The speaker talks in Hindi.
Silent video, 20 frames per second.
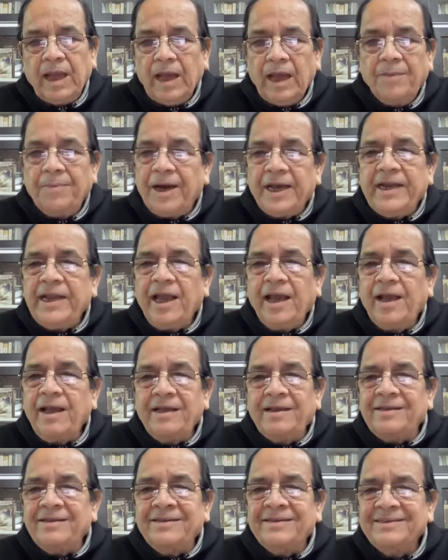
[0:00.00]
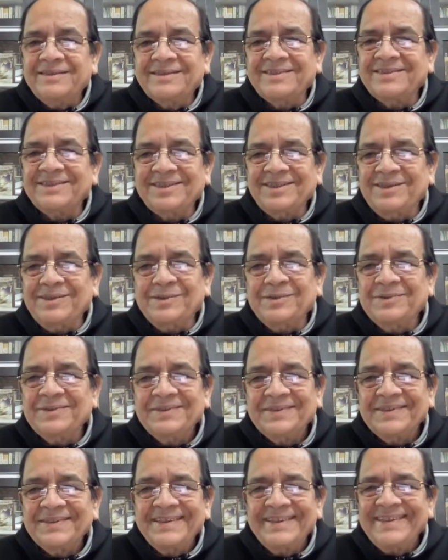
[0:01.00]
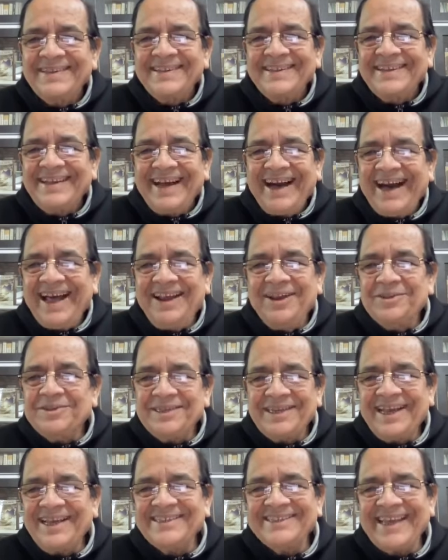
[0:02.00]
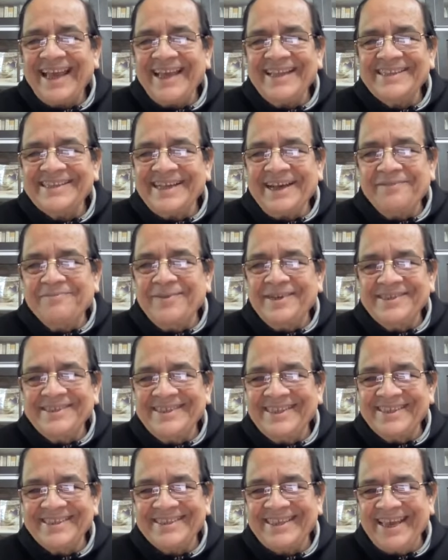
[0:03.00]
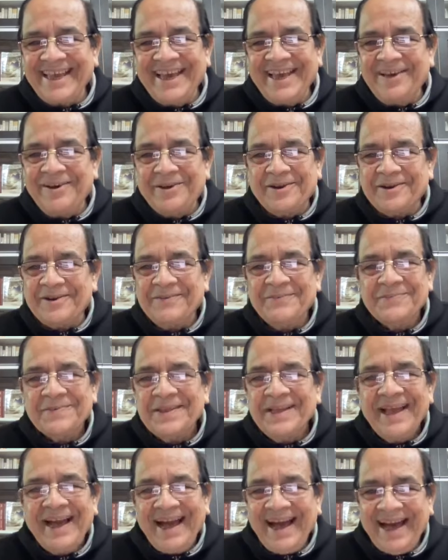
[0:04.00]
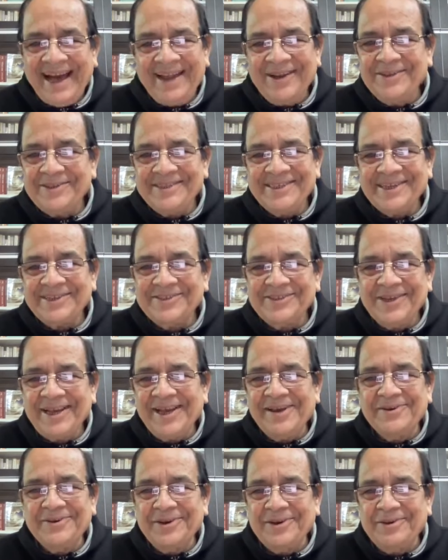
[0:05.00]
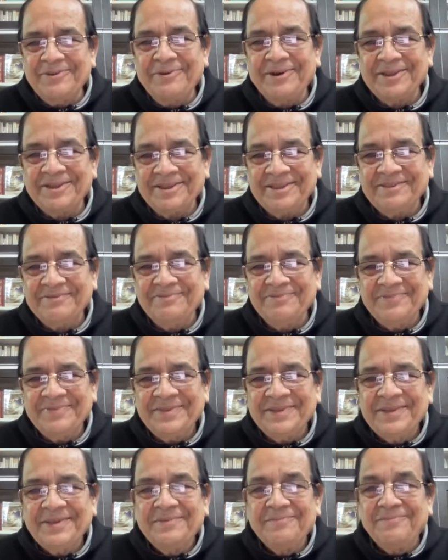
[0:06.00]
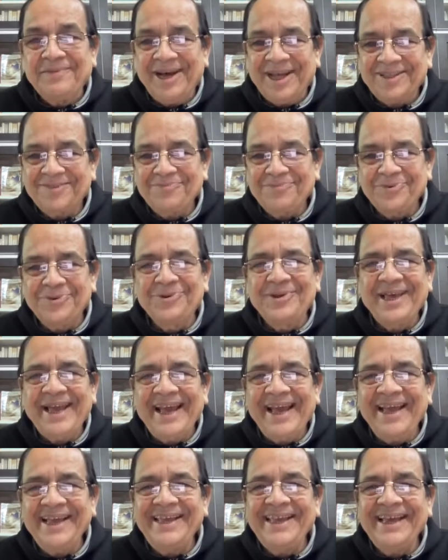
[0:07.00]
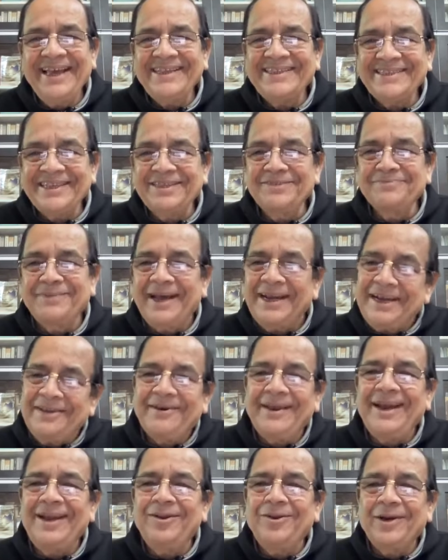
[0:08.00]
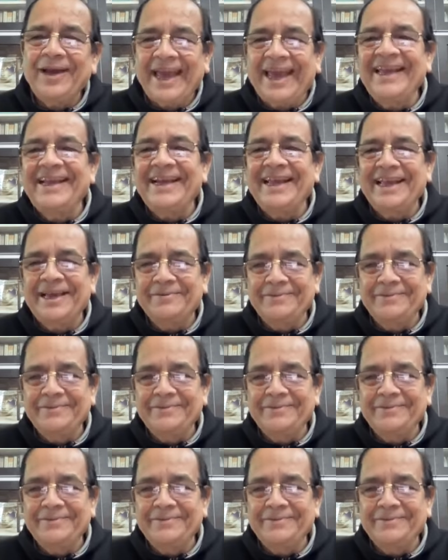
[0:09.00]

हमारे यहां तो आलोचना साहित्य का मस्तिष्क है और आलोचक जो है वो बहुत महत्वपूर्ण है ये चीज मानने वाले लोग हैं ही नहीं